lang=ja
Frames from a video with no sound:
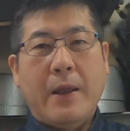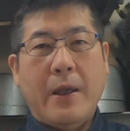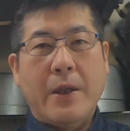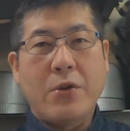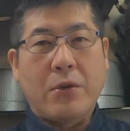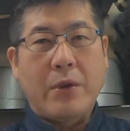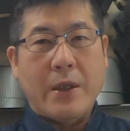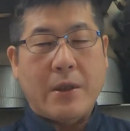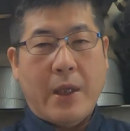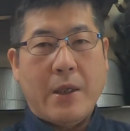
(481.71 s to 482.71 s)
でちょっと
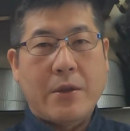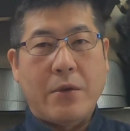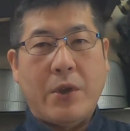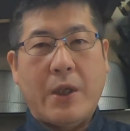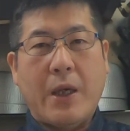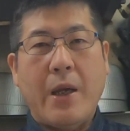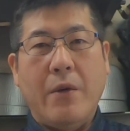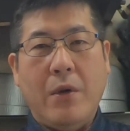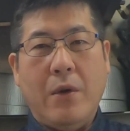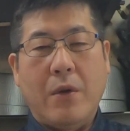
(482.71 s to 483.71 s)
ですねその機械
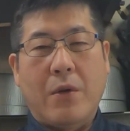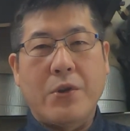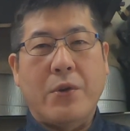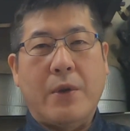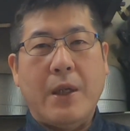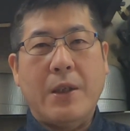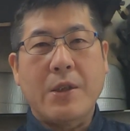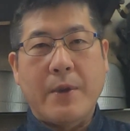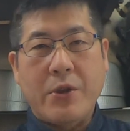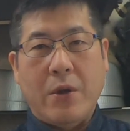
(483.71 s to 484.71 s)
をご紹介いた
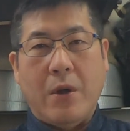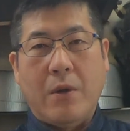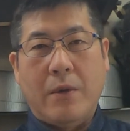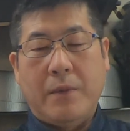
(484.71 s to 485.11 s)
しましょ